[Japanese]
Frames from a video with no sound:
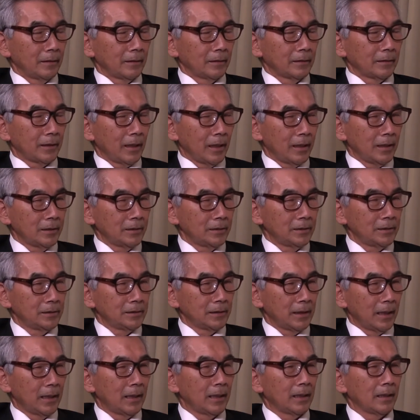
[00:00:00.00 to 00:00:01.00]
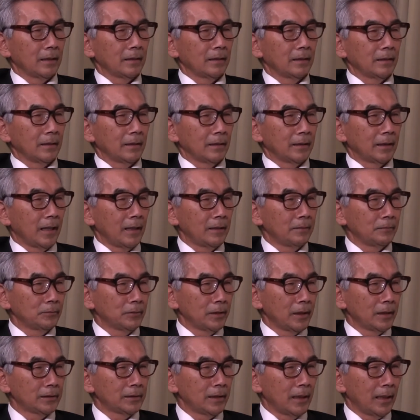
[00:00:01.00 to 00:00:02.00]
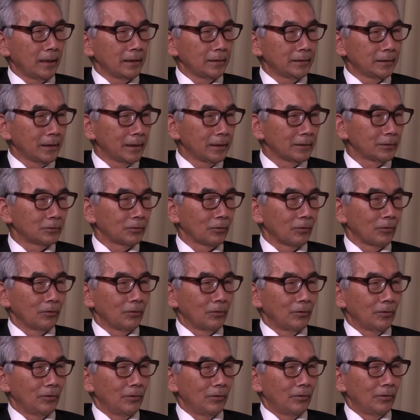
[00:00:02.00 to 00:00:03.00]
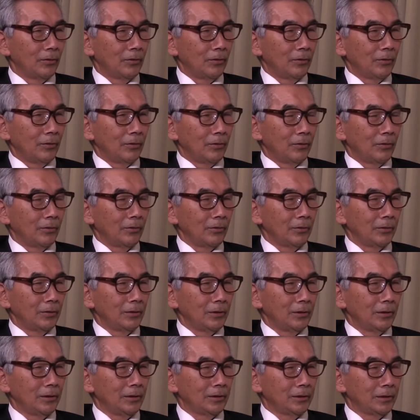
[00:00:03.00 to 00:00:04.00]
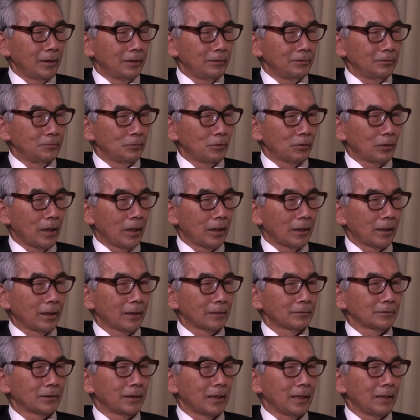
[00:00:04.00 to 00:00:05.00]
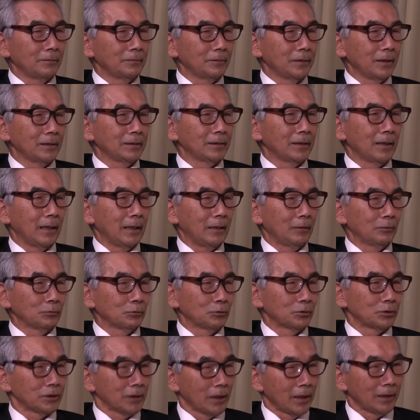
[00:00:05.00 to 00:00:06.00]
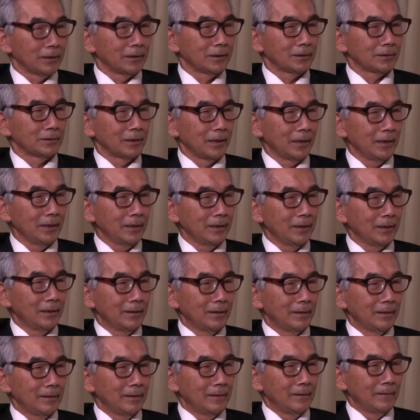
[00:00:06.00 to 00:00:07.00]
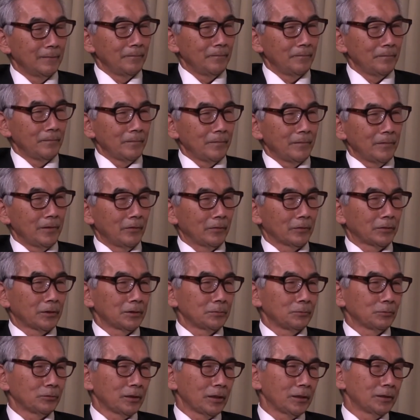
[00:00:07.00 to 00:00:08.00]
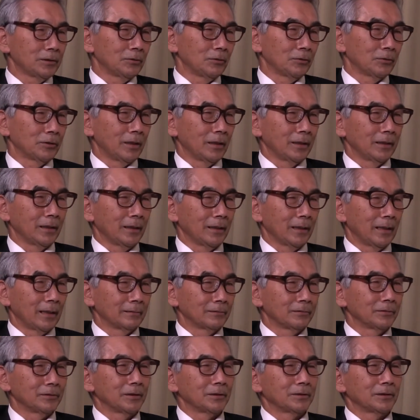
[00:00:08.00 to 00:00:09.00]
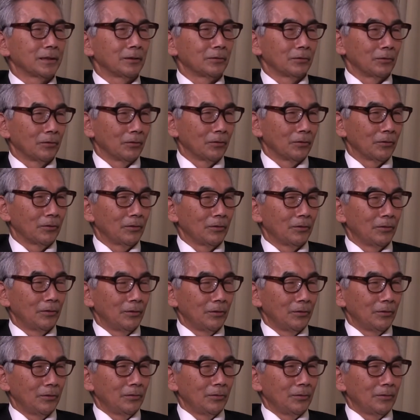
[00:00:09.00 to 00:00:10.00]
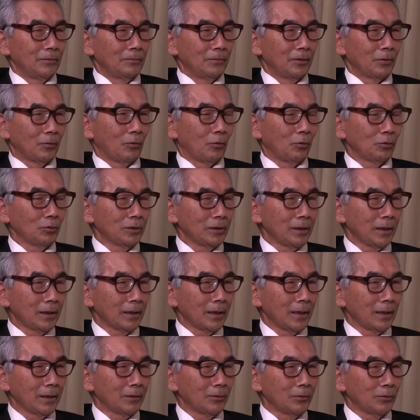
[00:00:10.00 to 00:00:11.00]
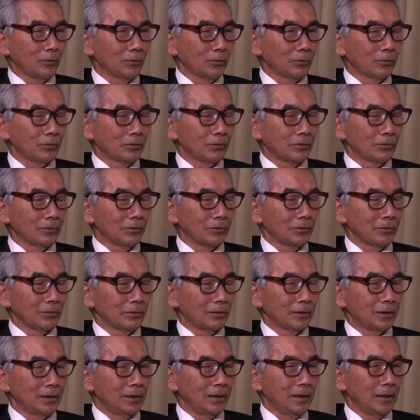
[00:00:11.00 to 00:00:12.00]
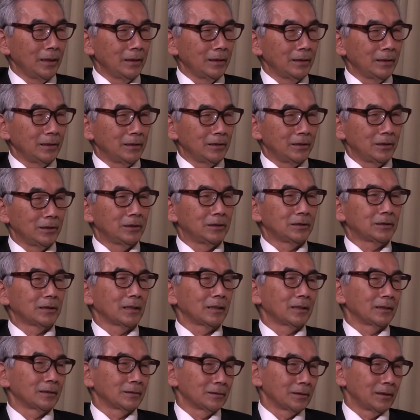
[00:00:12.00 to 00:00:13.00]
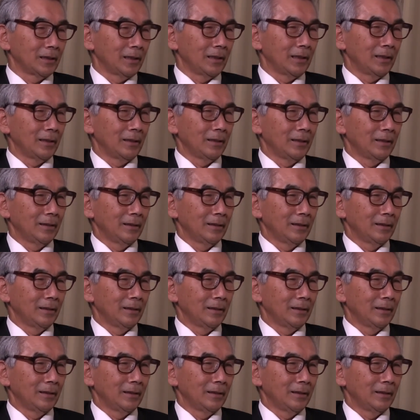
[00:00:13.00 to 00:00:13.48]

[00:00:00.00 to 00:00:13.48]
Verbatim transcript: 大使が外務大臣に会いたいと言っているにもかかわらず外務大臣が会おうとしないんですね。で私も大使の経験があるんですけど、まあ、こんな外交儀礼に資したですね